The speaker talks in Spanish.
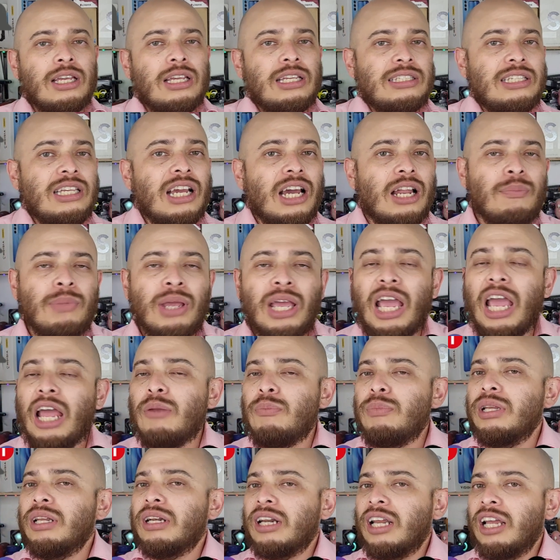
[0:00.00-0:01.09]
y síganme
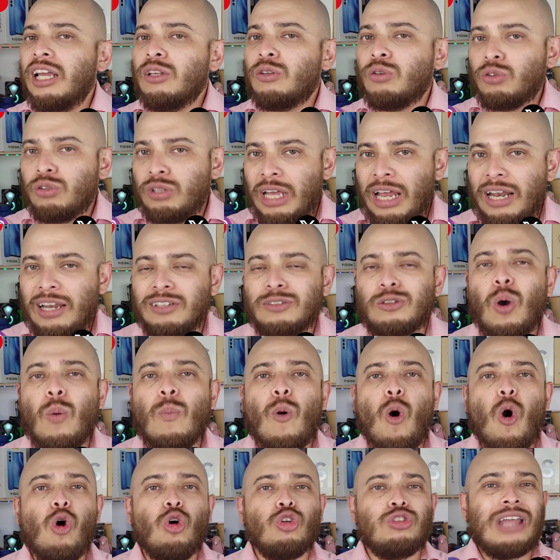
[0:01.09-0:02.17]
en mis redes sociales
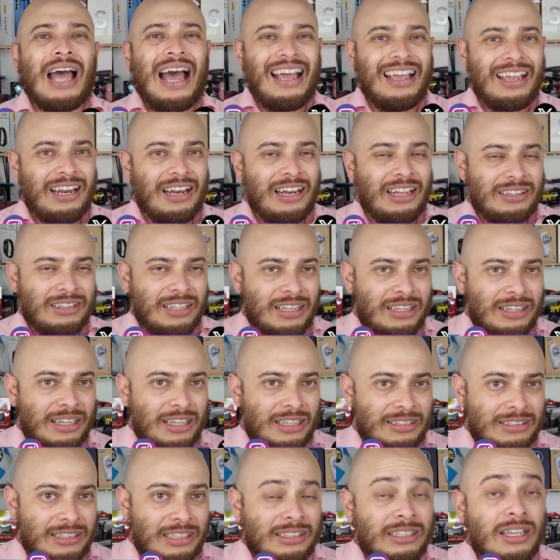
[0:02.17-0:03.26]
como JL
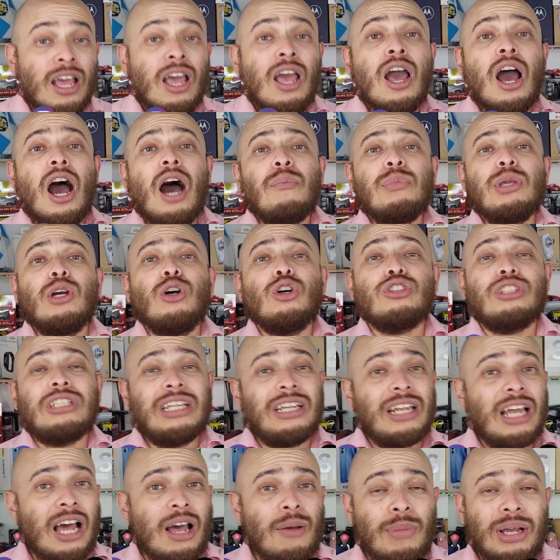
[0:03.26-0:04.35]
Tendencias. Amigos,
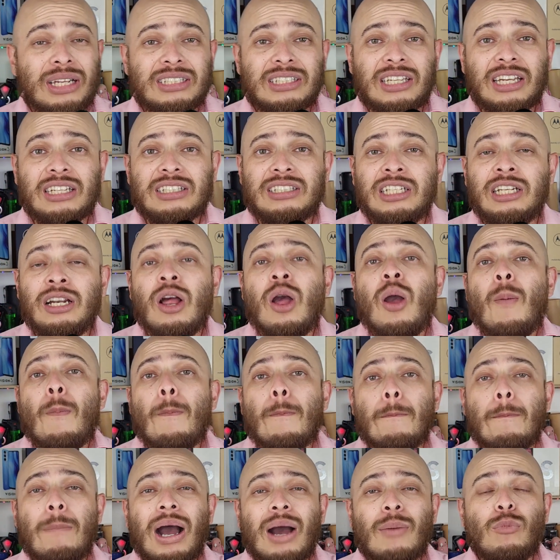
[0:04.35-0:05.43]
sin nada más que decir,
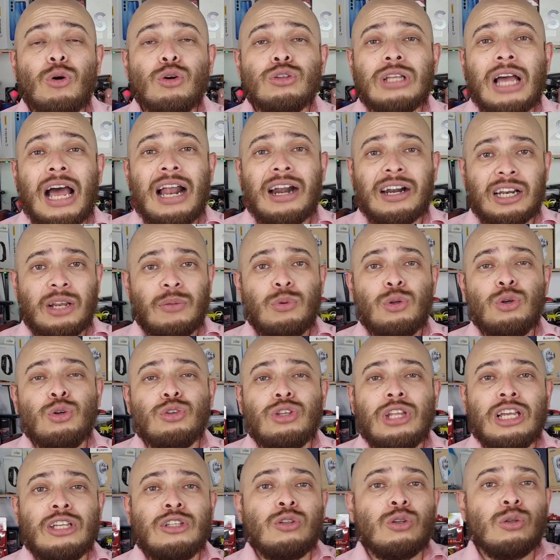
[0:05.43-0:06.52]
vamos al review
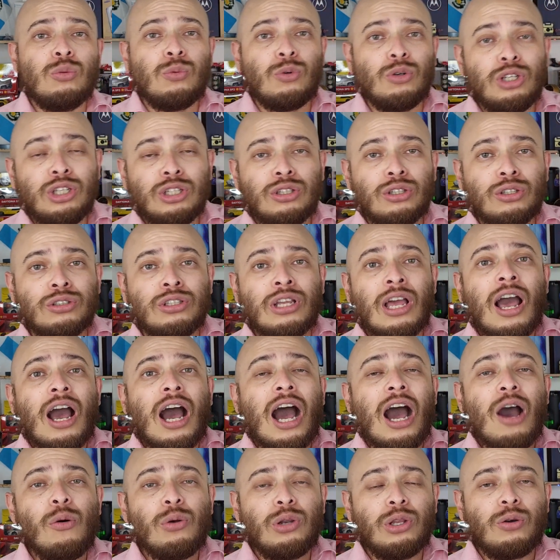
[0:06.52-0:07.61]
de estos bonitos
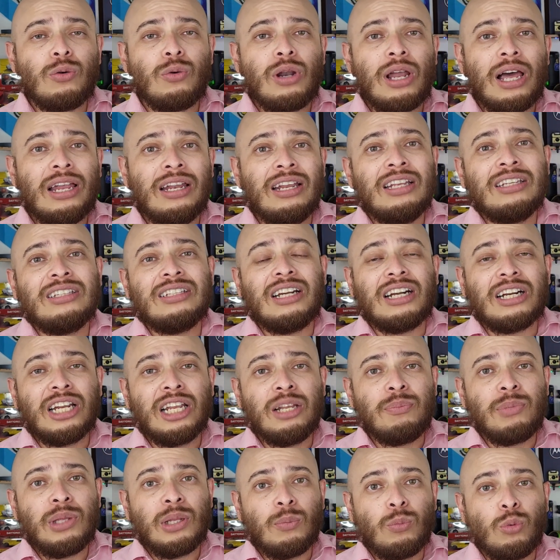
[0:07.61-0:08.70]
auriculares
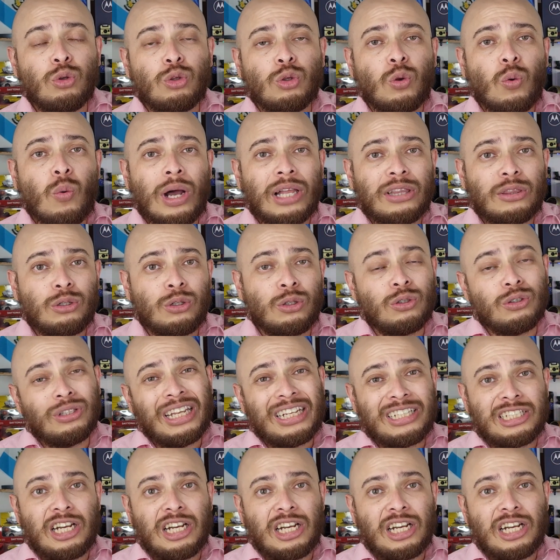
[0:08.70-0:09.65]
Redmi Boot 4 de